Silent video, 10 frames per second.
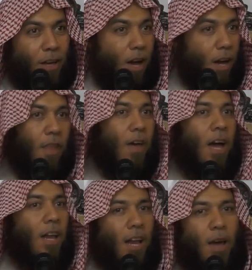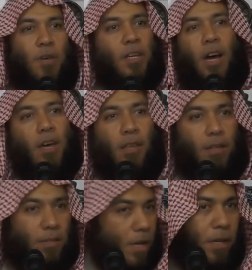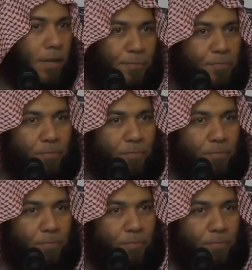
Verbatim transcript: كان قضى عليه الامير ايضا صحيح؟